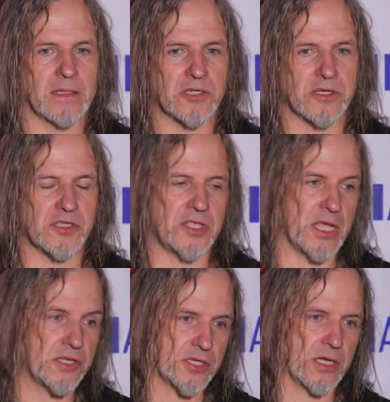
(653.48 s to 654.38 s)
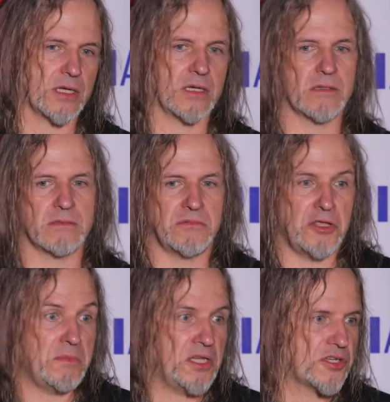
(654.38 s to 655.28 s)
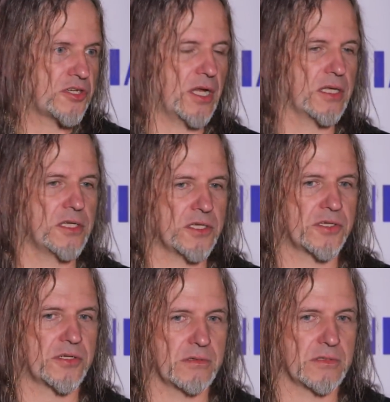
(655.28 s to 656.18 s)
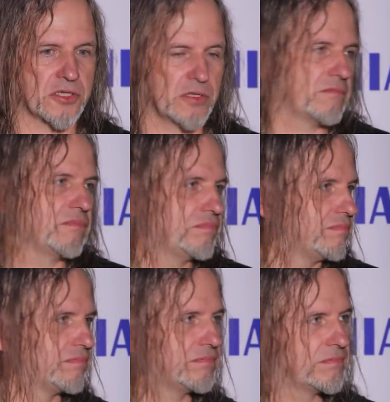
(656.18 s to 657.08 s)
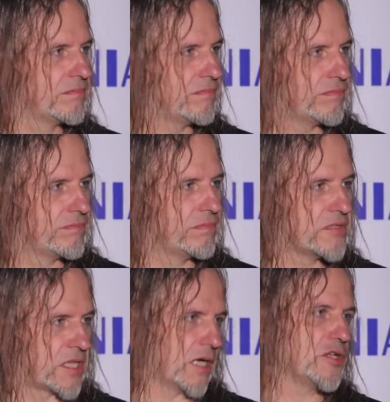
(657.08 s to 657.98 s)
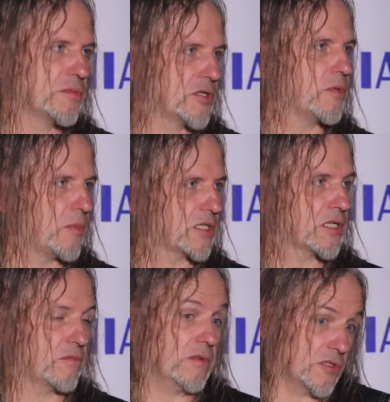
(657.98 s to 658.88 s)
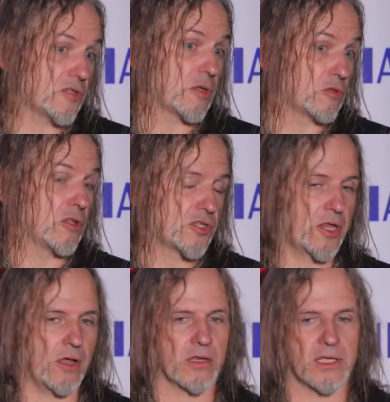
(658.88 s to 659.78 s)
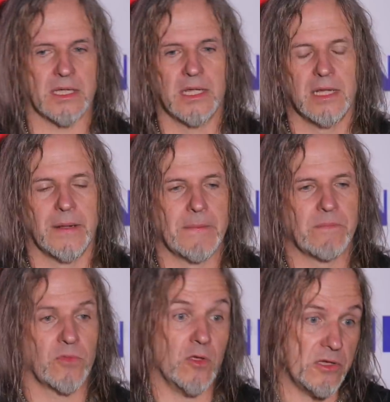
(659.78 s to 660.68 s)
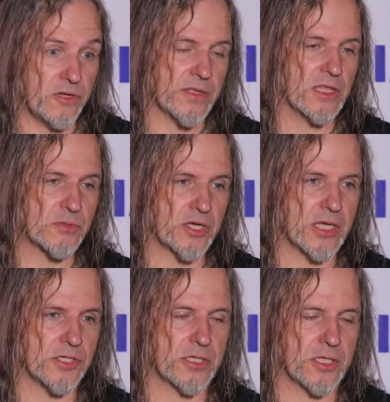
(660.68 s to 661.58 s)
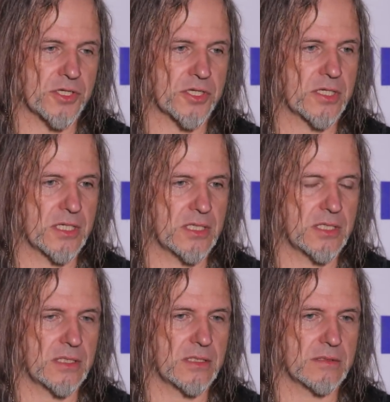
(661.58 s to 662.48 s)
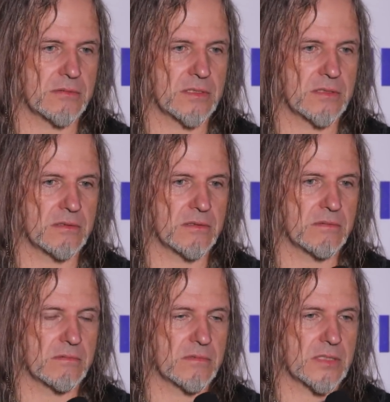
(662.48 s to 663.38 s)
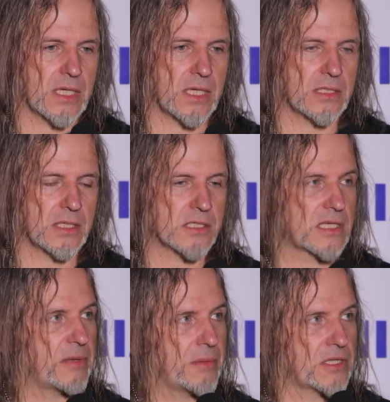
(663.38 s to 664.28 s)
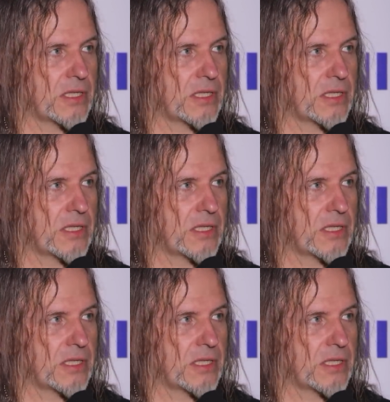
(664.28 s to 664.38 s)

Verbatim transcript: Także zdjęcia, image jakieś, no także no staraliśmy się to pokazać, no i zostało to docenione. No i świetne przyjęcie też na, na samej